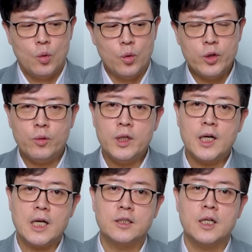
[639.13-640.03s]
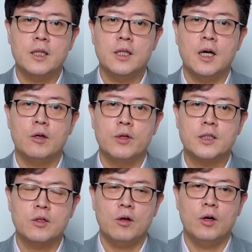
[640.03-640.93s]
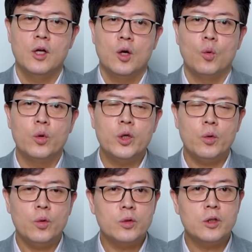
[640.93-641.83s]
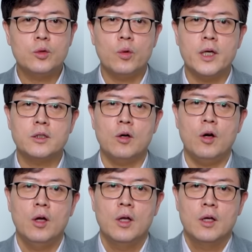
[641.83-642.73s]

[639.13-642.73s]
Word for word: 오리온이 가져간다 그래서 오리온을 통해서